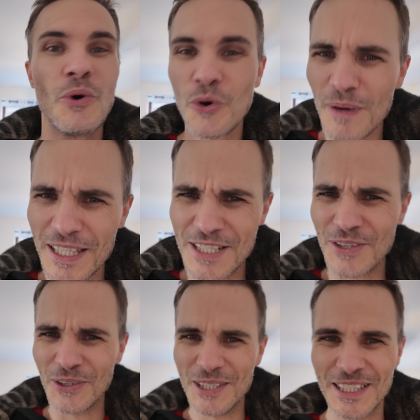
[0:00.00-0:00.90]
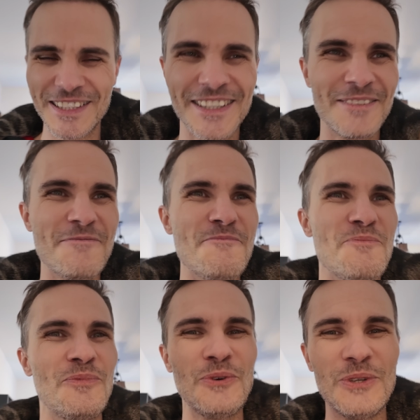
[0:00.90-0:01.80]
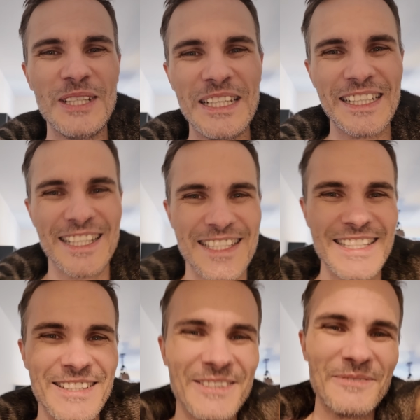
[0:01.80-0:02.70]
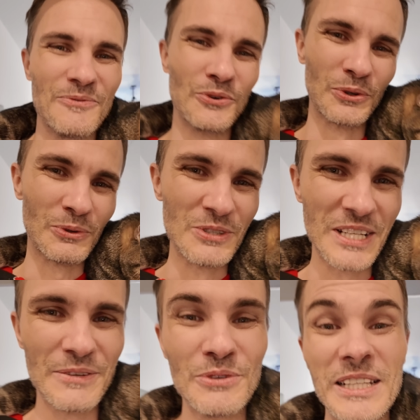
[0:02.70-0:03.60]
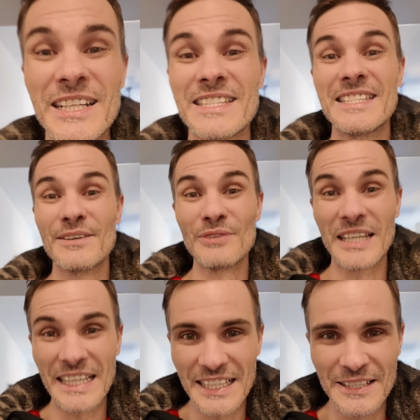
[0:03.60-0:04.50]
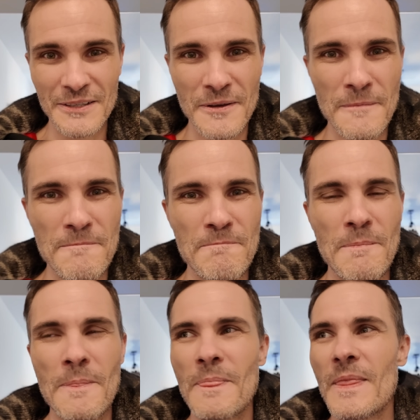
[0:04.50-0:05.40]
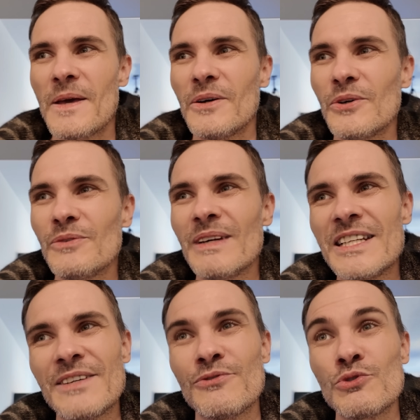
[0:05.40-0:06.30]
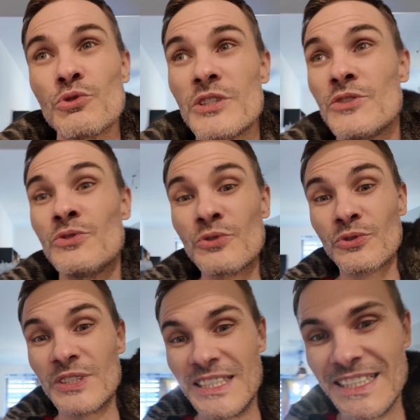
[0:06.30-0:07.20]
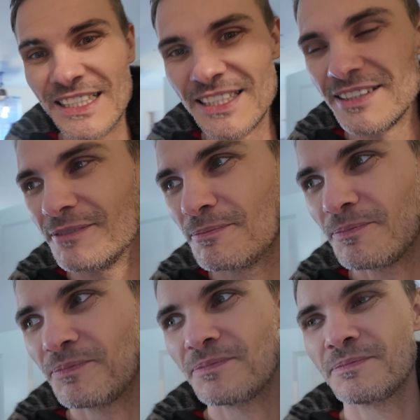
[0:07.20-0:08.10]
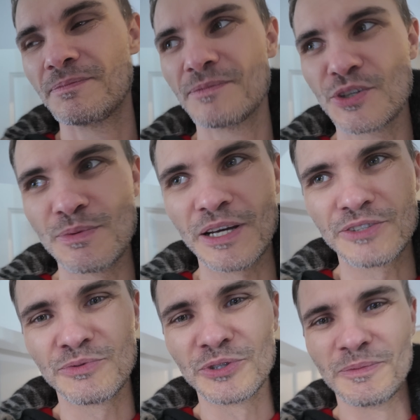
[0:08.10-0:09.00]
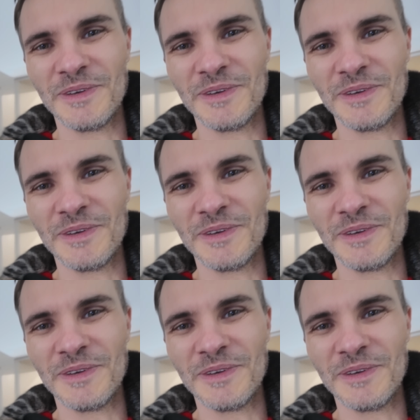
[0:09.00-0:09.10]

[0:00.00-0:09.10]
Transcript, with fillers: hochwertigen Content wo die Katzen im Vordergrund stehen, wo die Katzen sehr viel reden. Und wenn ich dann versuche zu synchronisieren, schweres Wort,